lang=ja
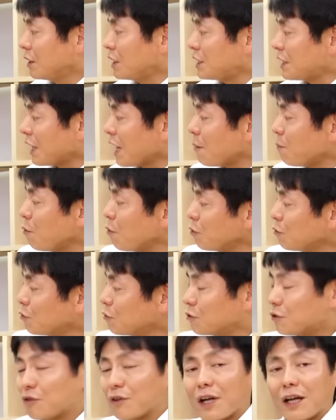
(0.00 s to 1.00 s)

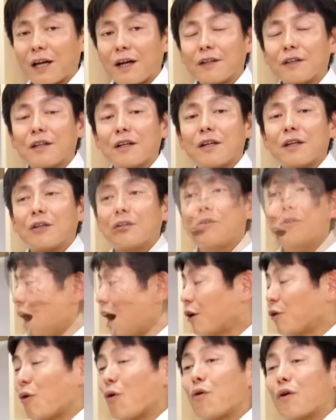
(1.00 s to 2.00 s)
ジャガポックルっていうのは
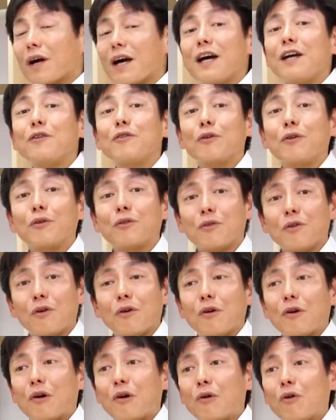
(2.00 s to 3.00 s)
あの北海道
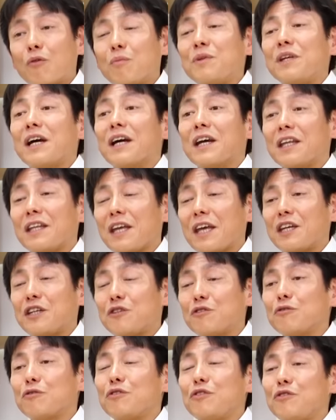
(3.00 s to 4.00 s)
のお土産で
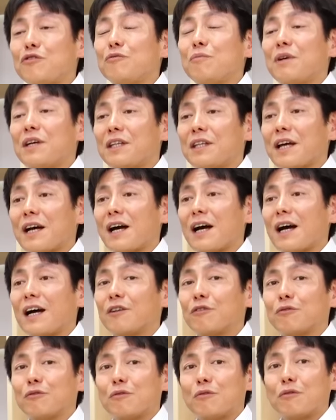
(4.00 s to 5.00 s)
非常に有名な
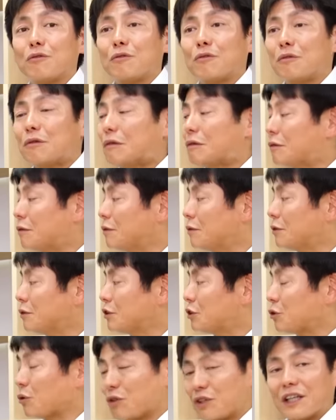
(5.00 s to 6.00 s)
あの
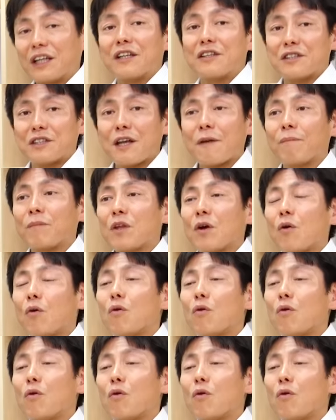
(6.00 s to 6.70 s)
商品なんですね。